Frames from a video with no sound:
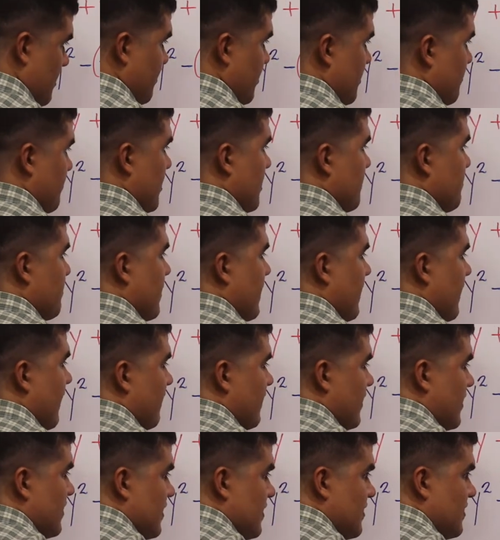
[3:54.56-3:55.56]
el primer
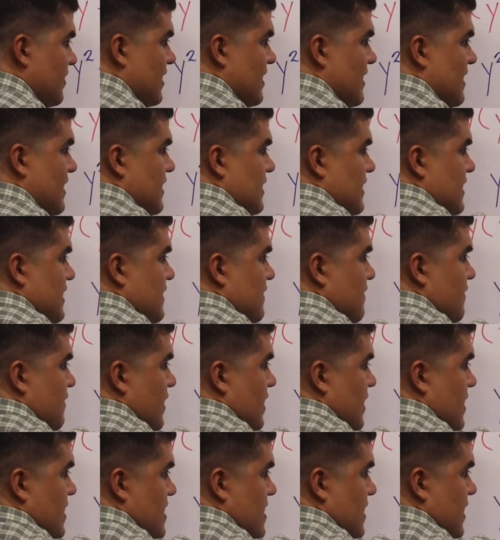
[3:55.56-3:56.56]
paréntesis y b